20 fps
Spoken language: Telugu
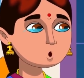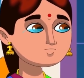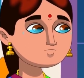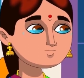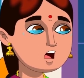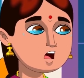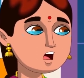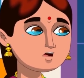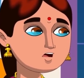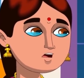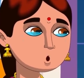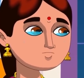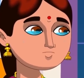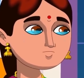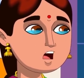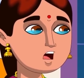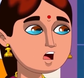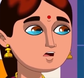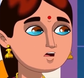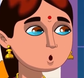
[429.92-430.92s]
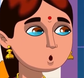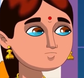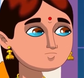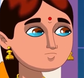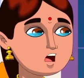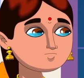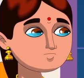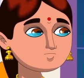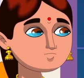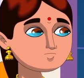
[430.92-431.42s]
నేను అనాథగా
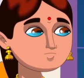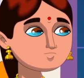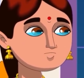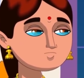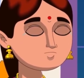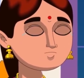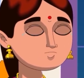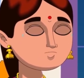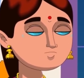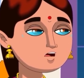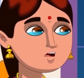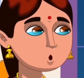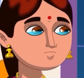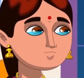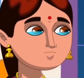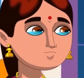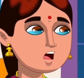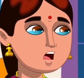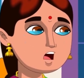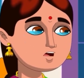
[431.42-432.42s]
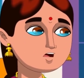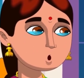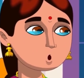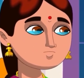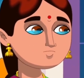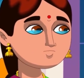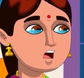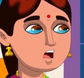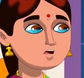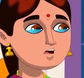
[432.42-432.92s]
మిగిలిపోయాను నాకంటూ
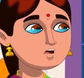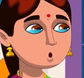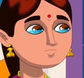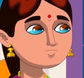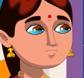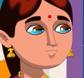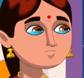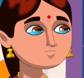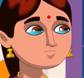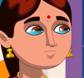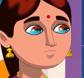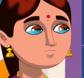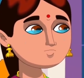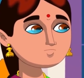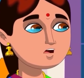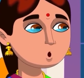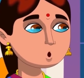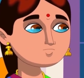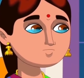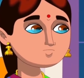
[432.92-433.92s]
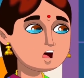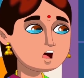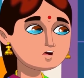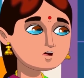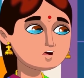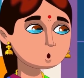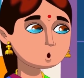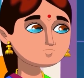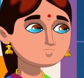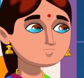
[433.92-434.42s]
ఎవరూ లేరు ఒంటరి
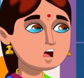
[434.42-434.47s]
దాన్ని